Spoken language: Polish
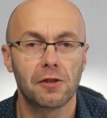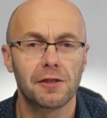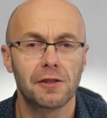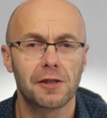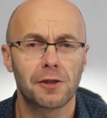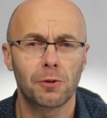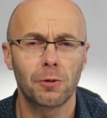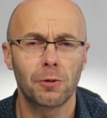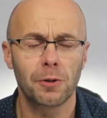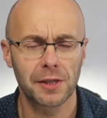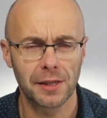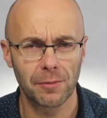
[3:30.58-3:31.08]

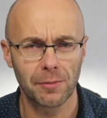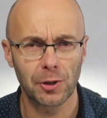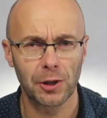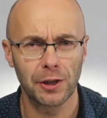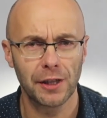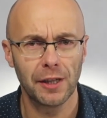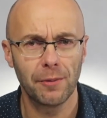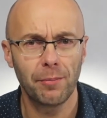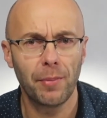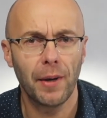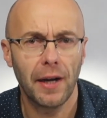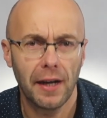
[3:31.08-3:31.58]
Z kursem się
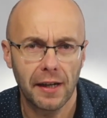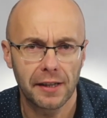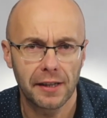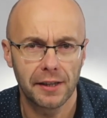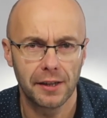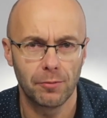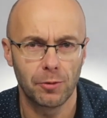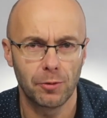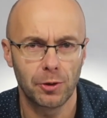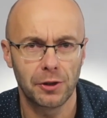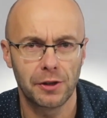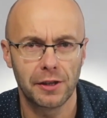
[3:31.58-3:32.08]
nie pali,
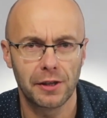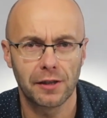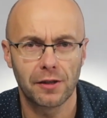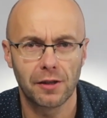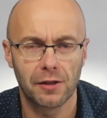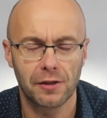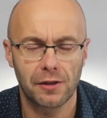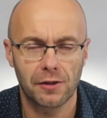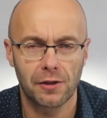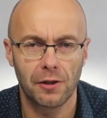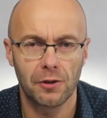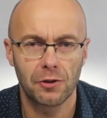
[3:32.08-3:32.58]
nie musicie
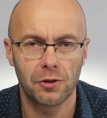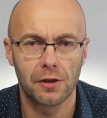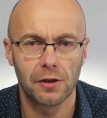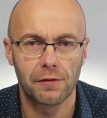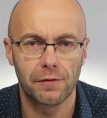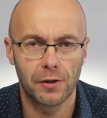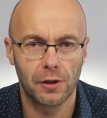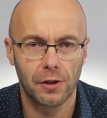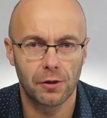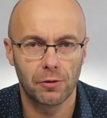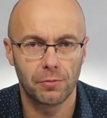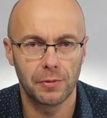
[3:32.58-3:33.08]
go skończyć
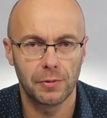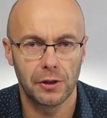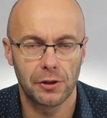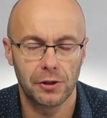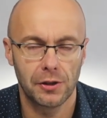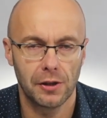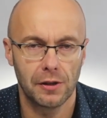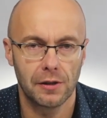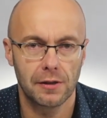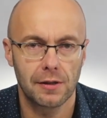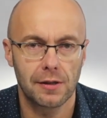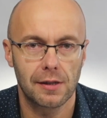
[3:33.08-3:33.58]
w ciągu
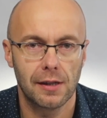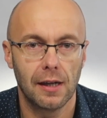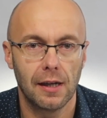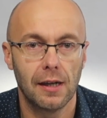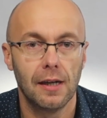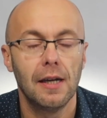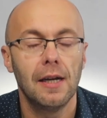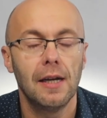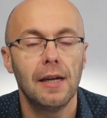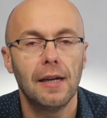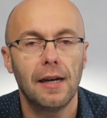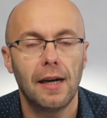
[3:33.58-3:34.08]
miesiąca,
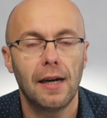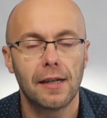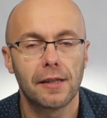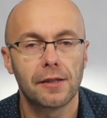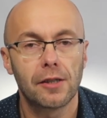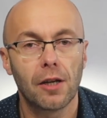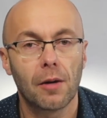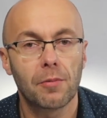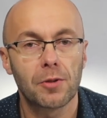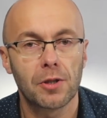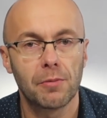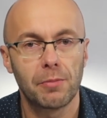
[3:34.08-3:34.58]
ale
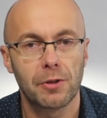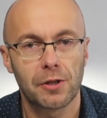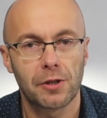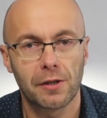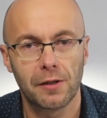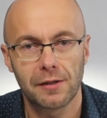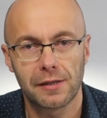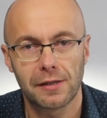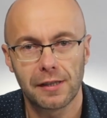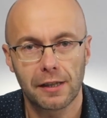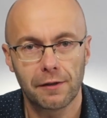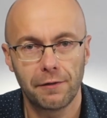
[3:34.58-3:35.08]
dobrze być
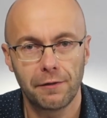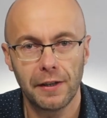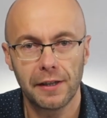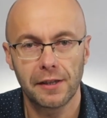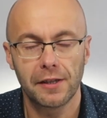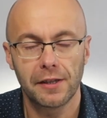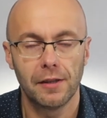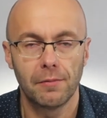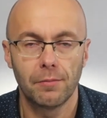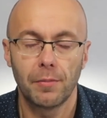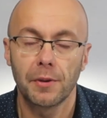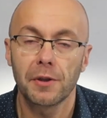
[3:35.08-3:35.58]

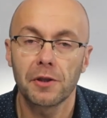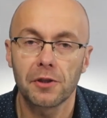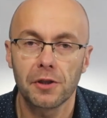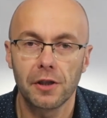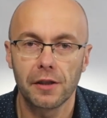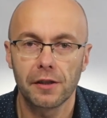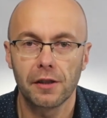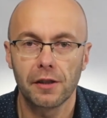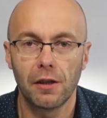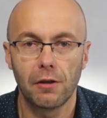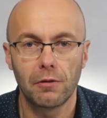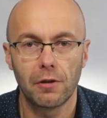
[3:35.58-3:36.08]
konsekwentnym, bo
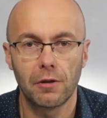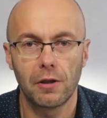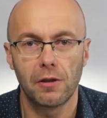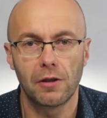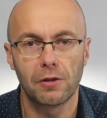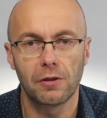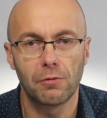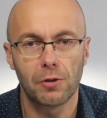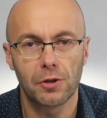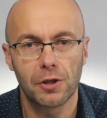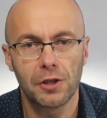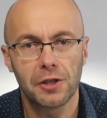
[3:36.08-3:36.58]
jeżeli go
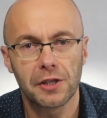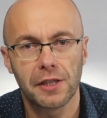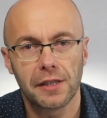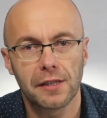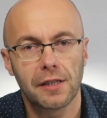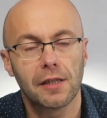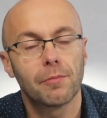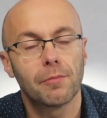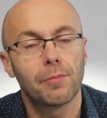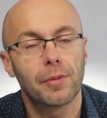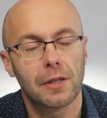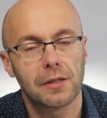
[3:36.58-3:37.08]
odłożycie i
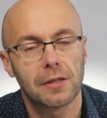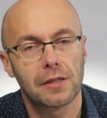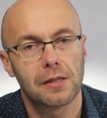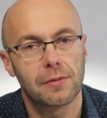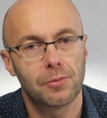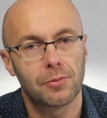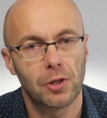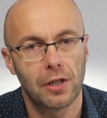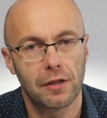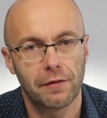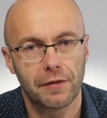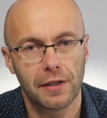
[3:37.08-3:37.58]
ten
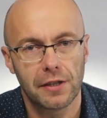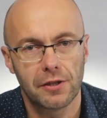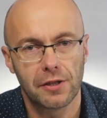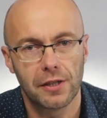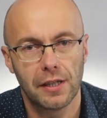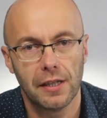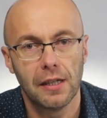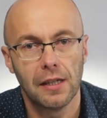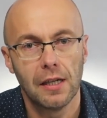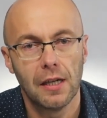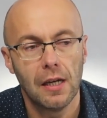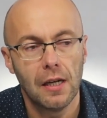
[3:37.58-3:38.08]
proces
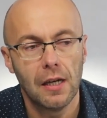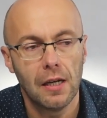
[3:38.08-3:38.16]
przerwiecie,